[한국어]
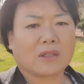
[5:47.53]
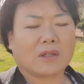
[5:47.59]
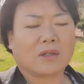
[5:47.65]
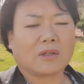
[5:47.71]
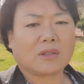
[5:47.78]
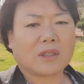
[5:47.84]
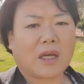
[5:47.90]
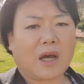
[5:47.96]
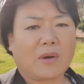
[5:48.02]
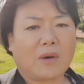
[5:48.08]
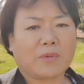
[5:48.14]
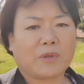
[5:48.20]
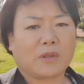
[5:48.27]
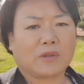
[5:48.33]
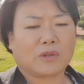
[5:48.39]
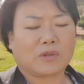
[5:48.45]
그런
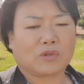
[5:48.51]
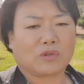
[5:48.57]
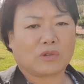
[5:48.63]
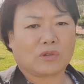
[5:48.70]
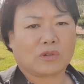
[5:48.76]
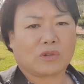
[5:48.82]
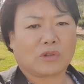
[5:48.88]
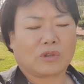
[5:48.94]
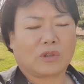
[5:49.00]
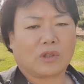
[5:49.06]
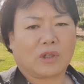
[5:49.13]
사업들도 줄고